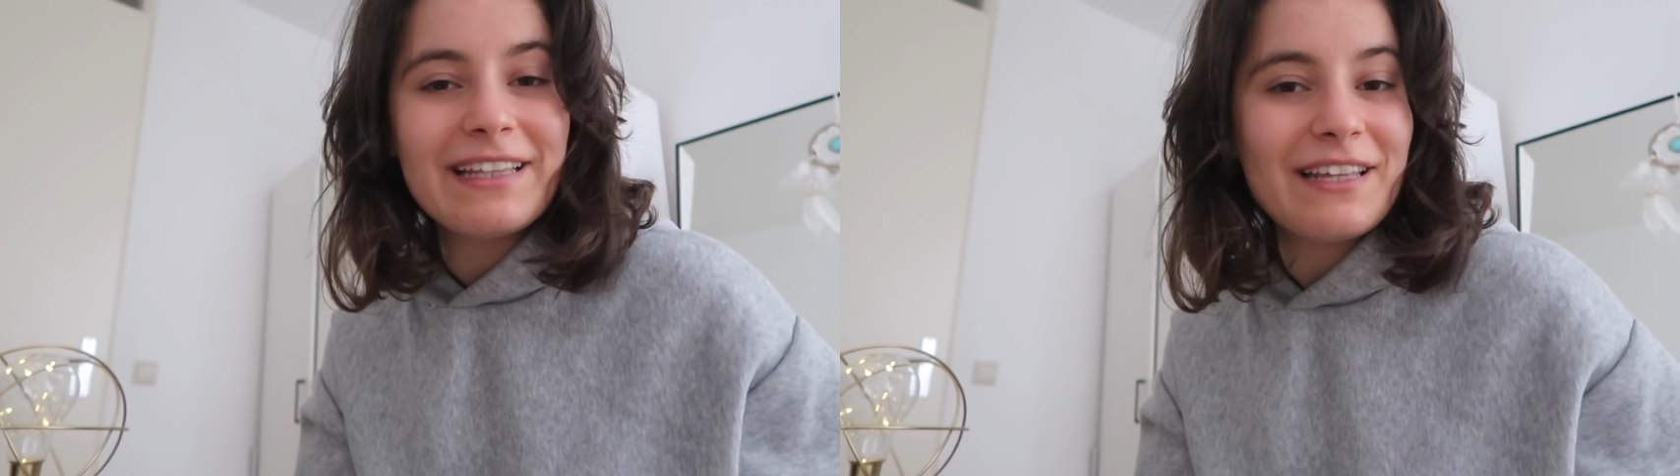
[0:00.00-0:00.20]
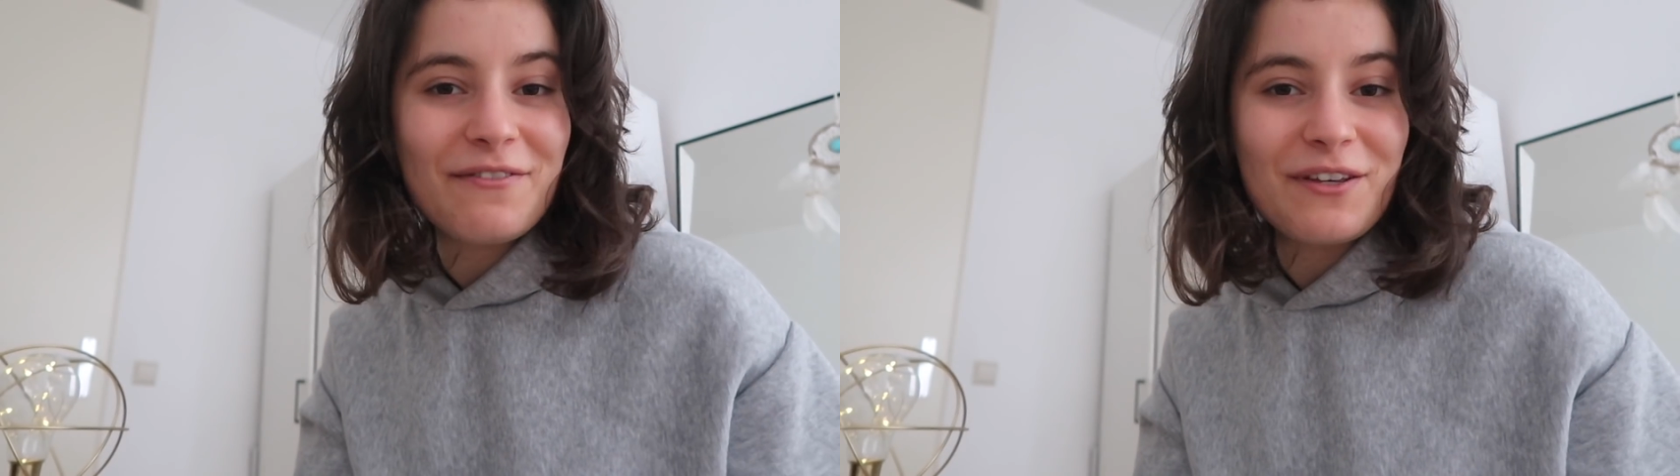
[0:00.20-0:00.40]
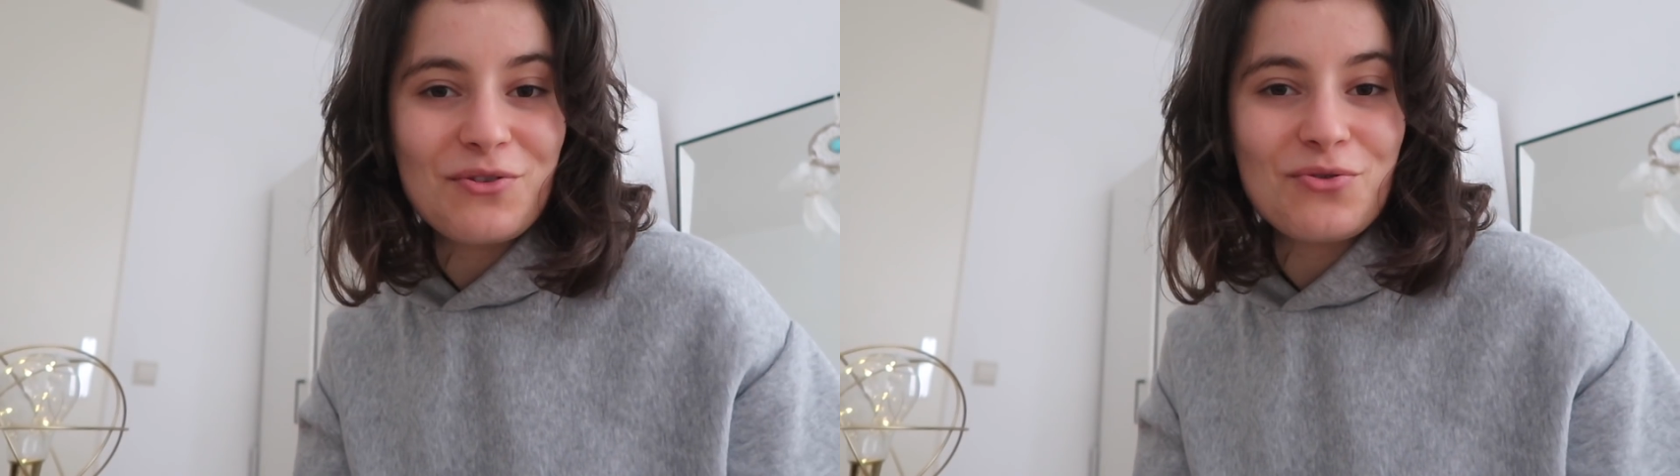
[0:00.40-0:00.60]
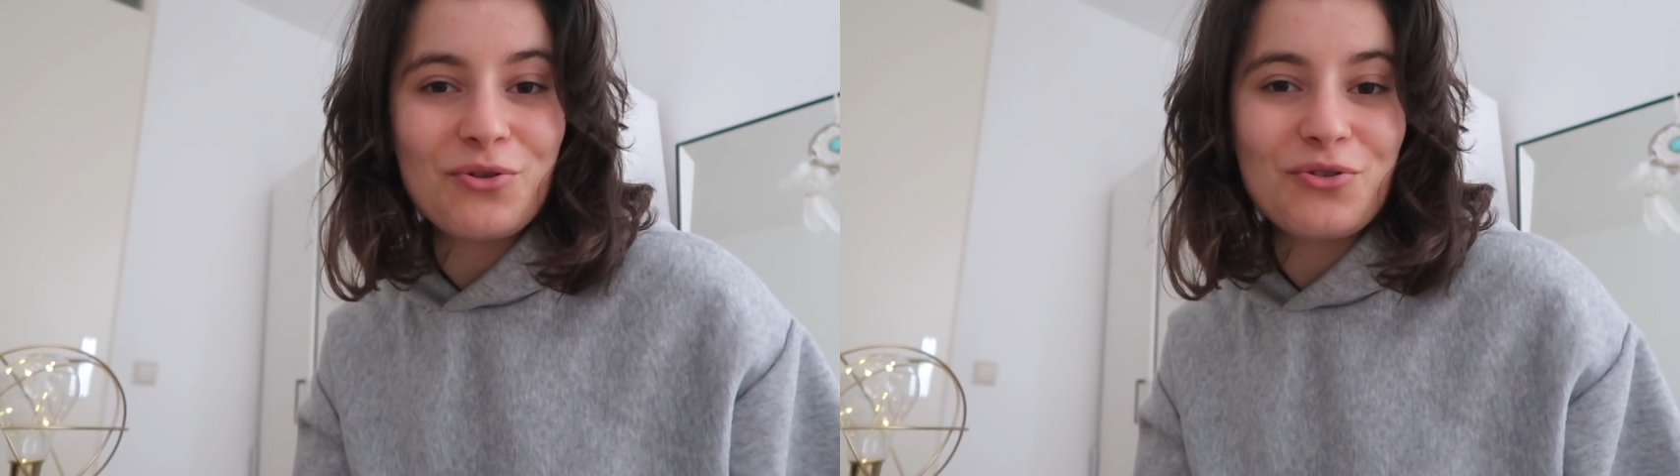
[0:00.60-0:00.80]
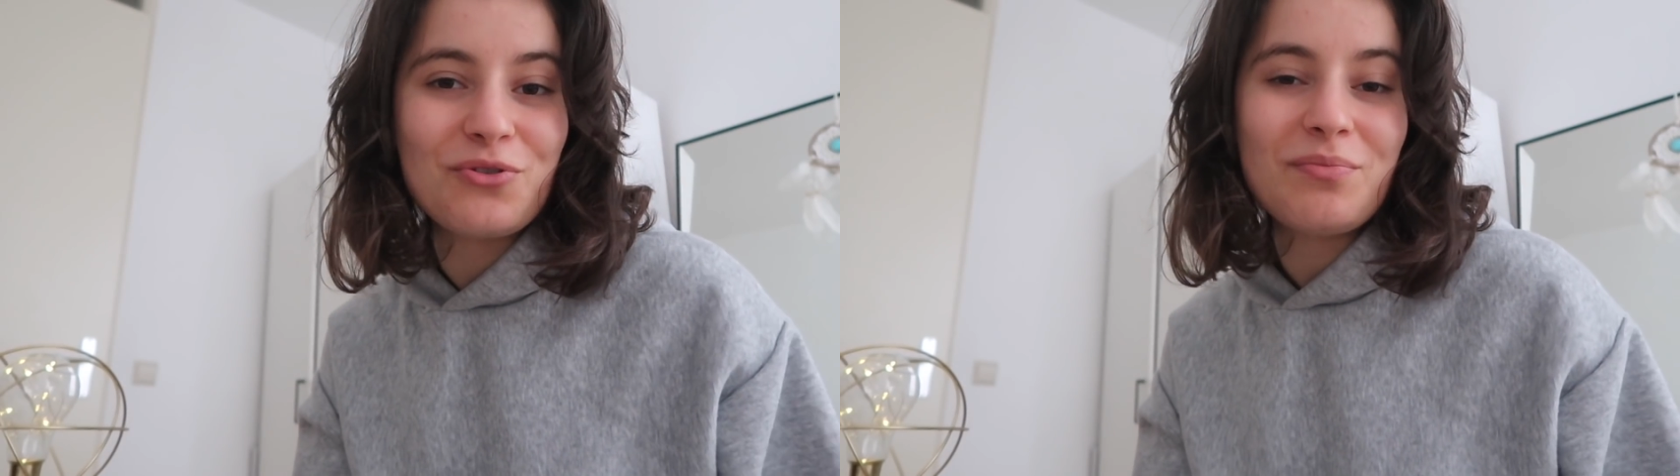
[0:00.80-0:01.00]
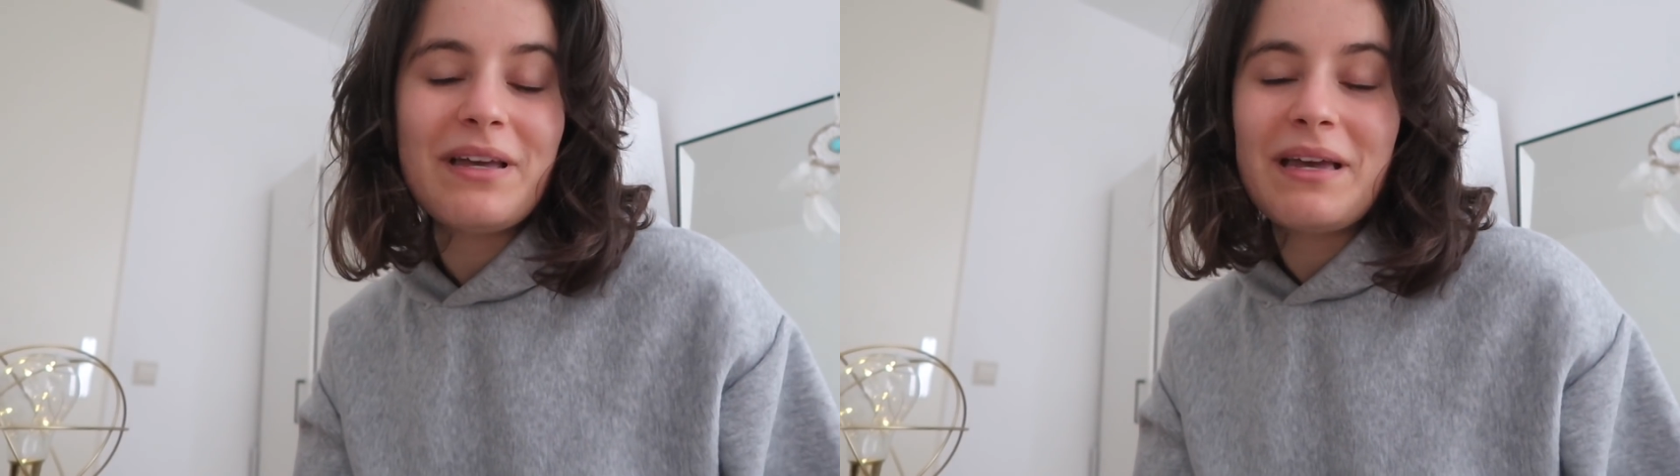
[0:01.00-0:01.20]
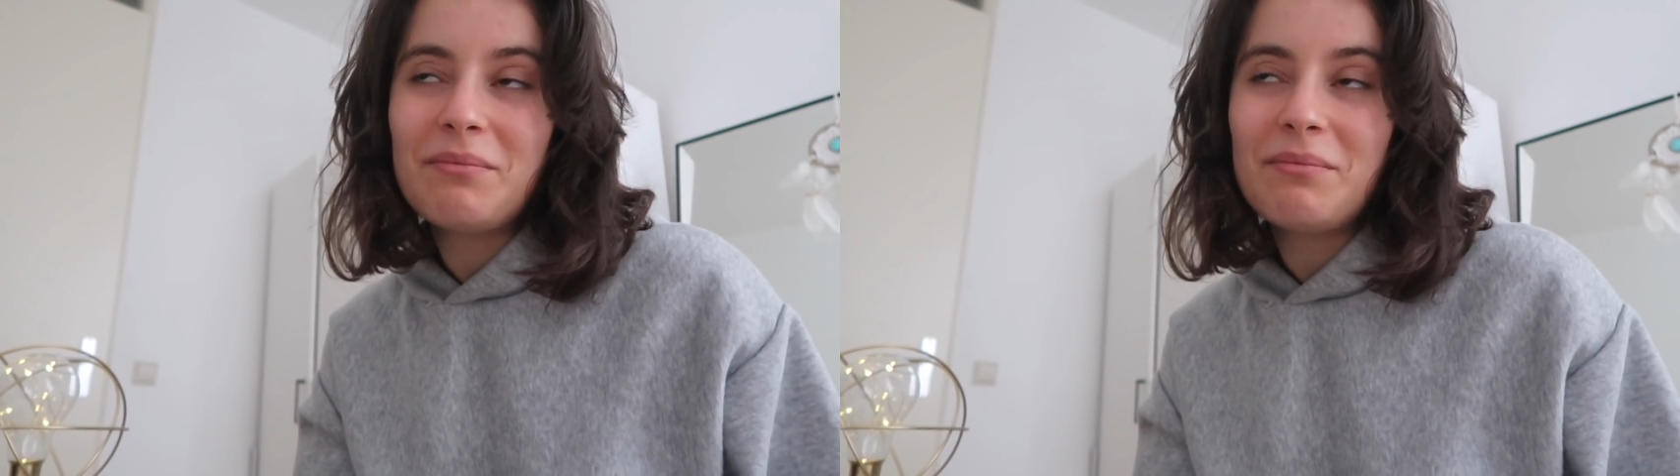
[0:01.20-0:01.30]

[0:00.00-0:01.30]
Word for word: hedef yazıyordum.